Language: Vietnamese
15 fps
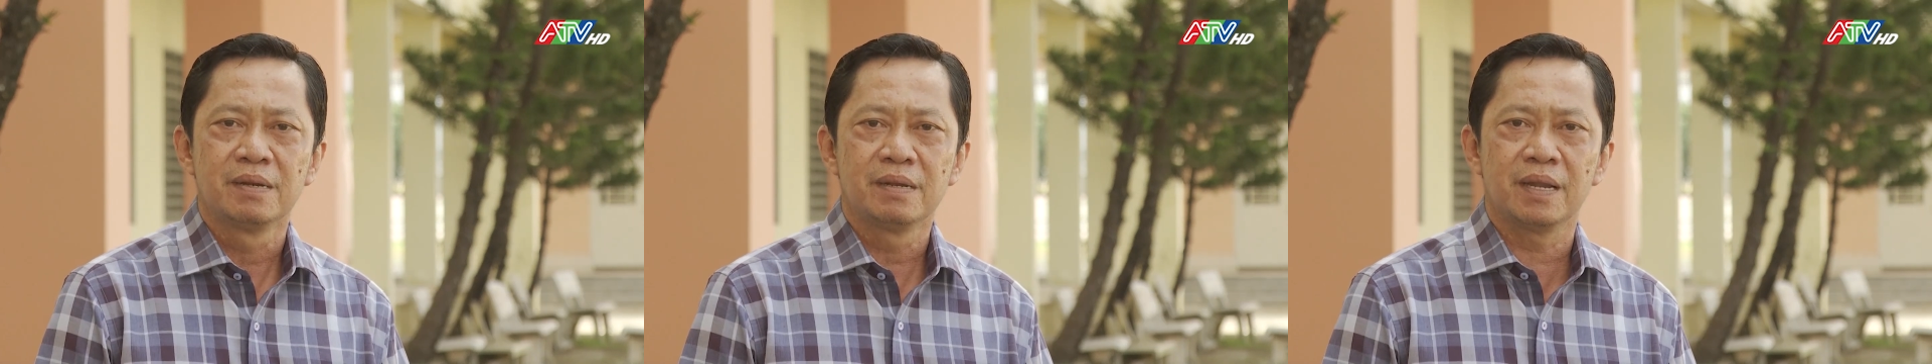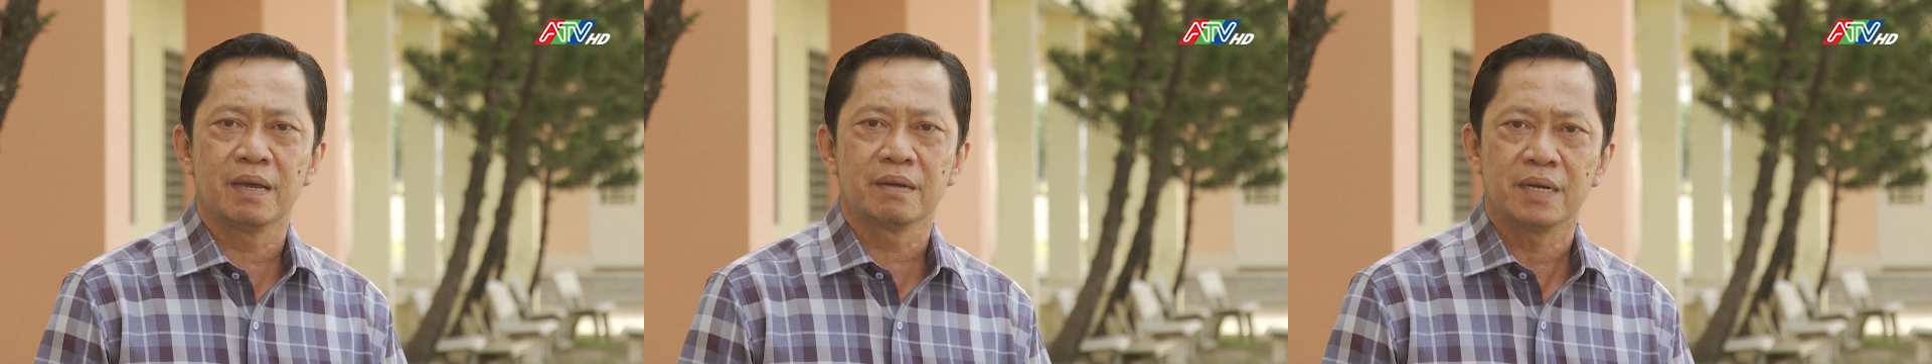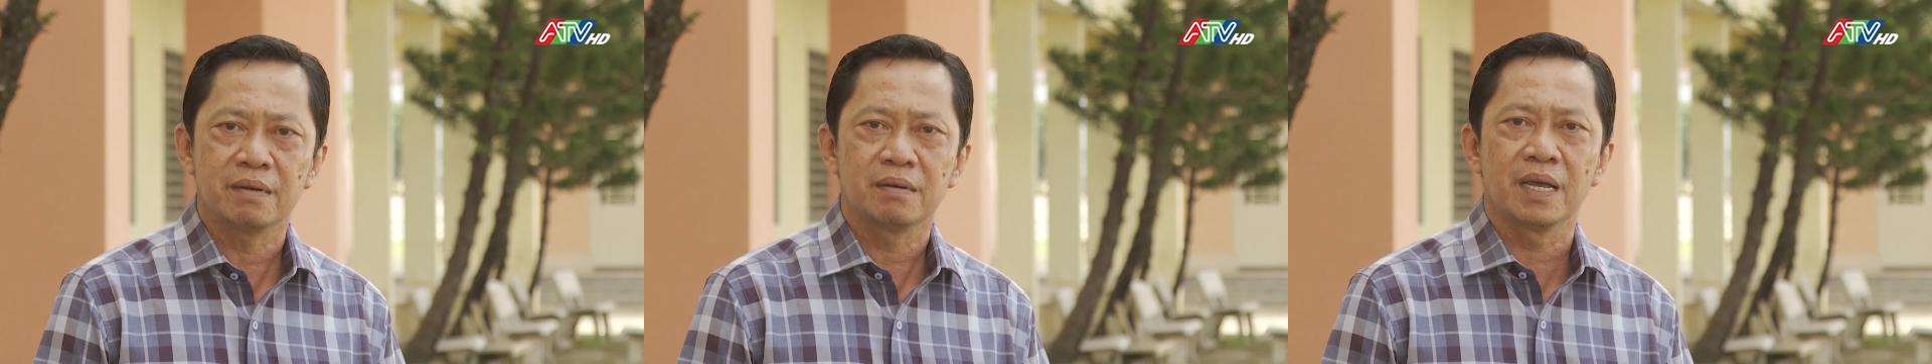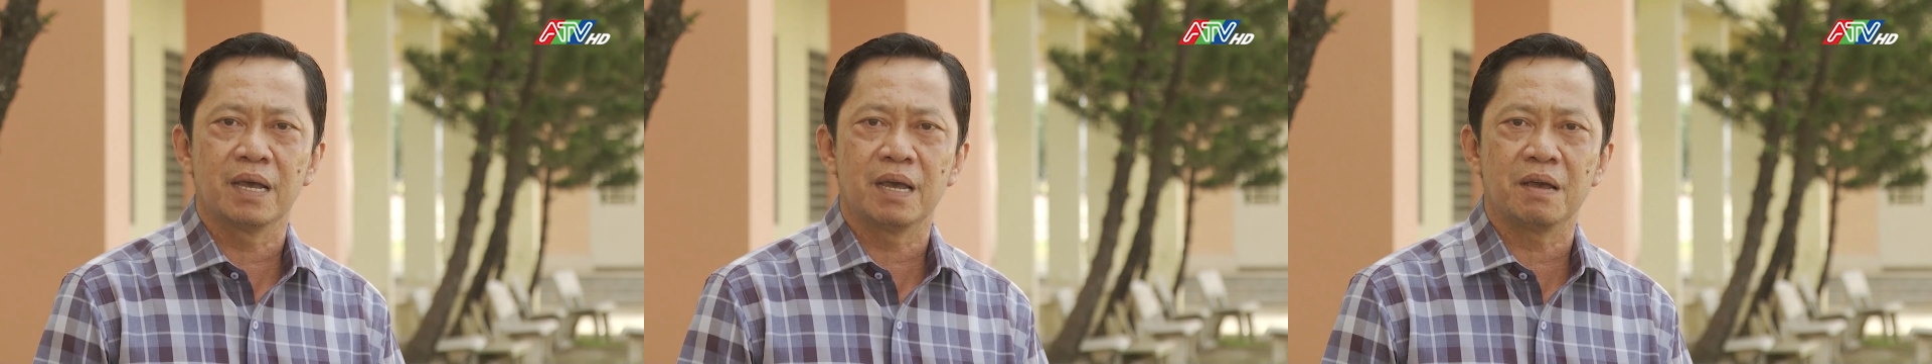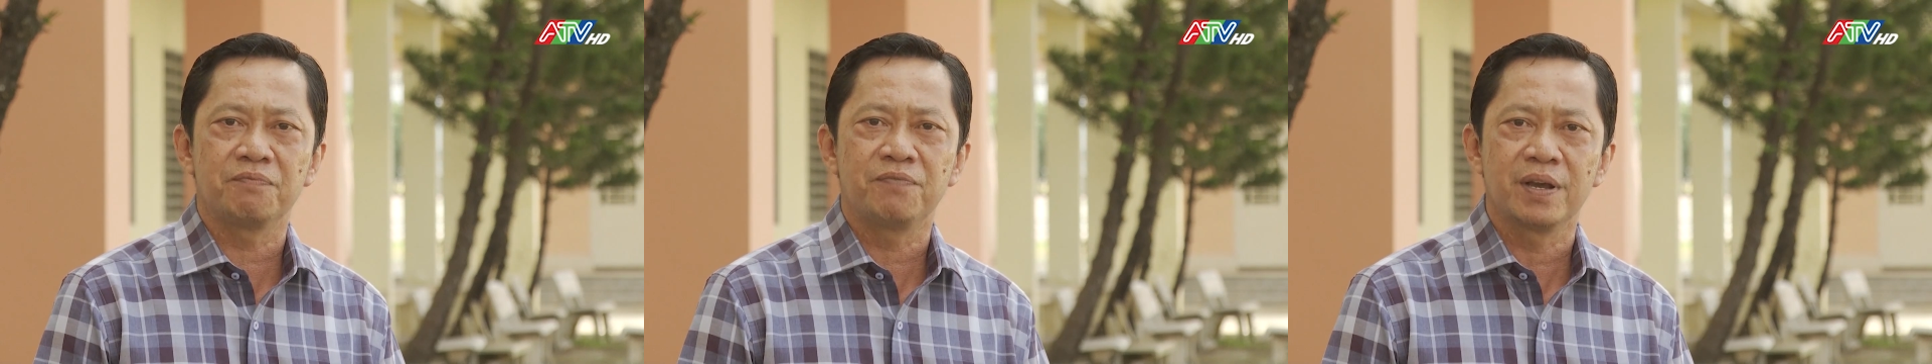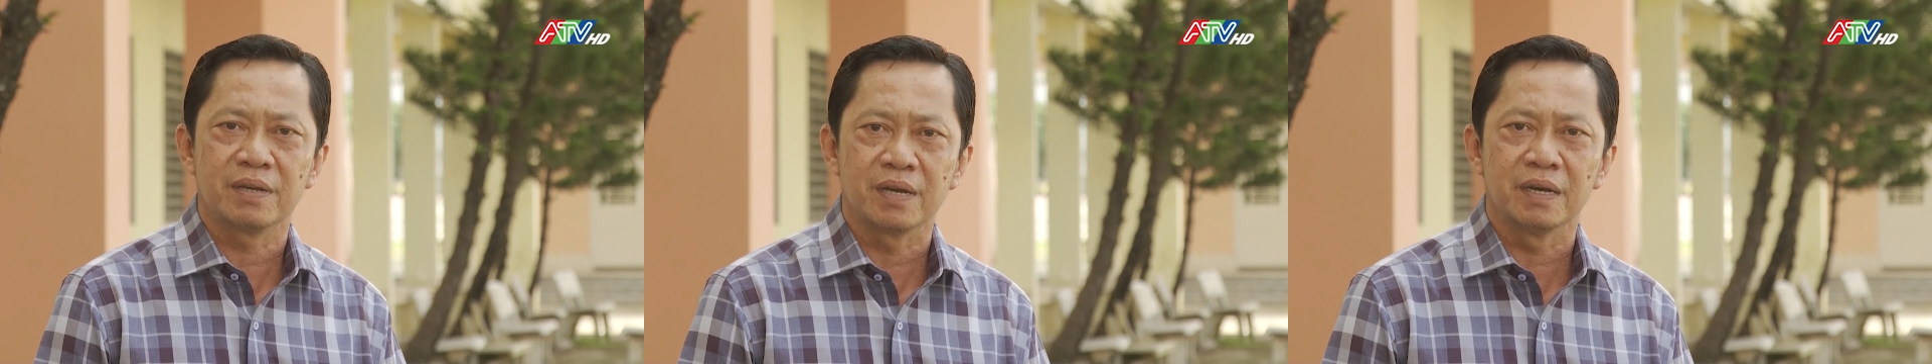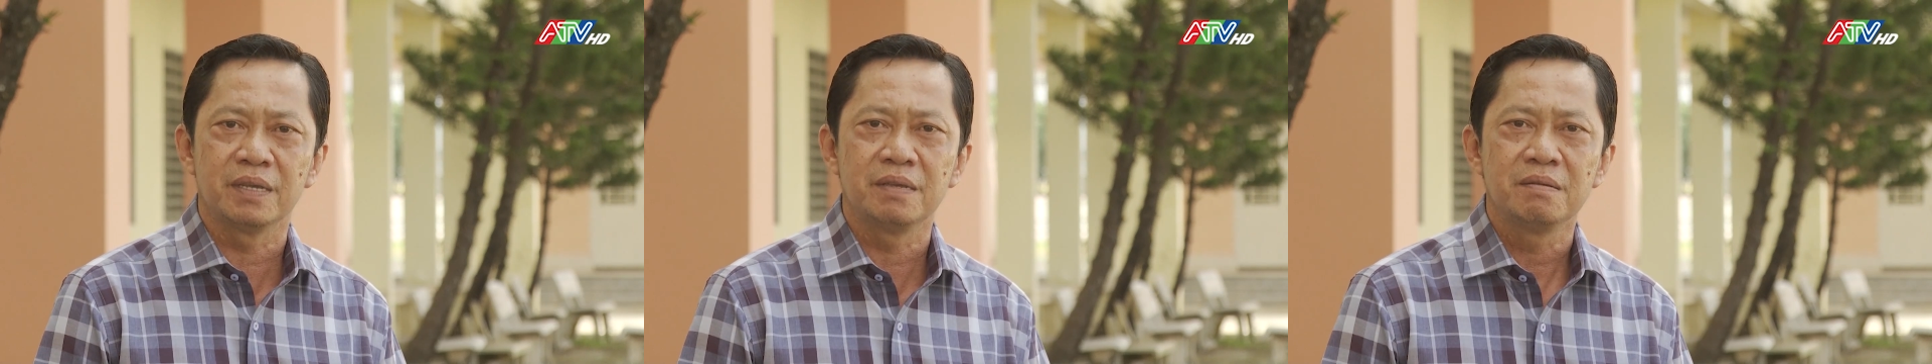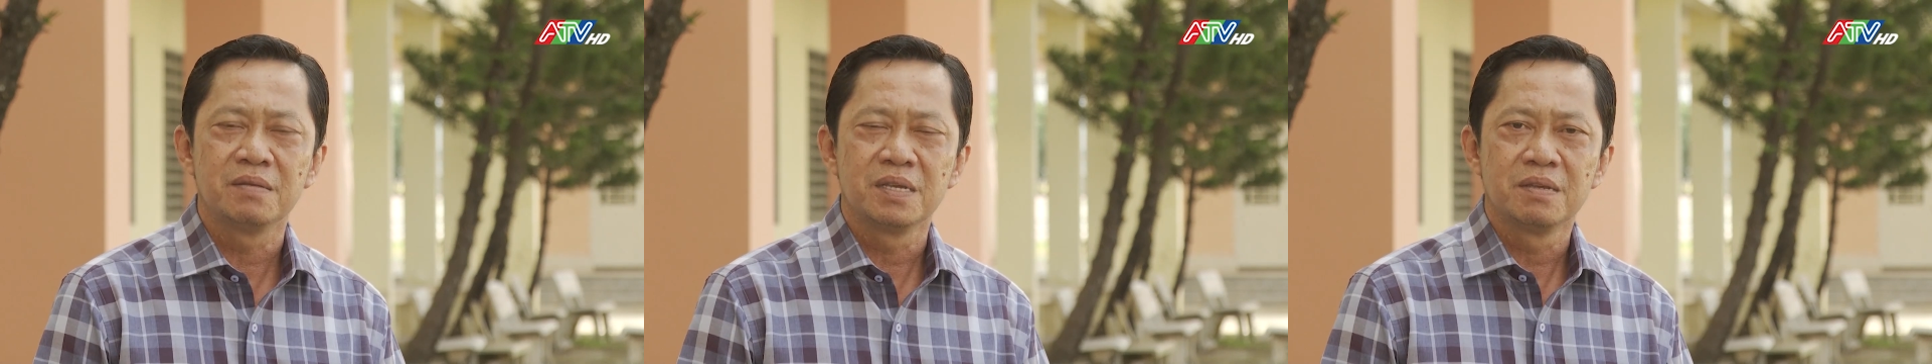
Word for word: là rất là phấn khởi,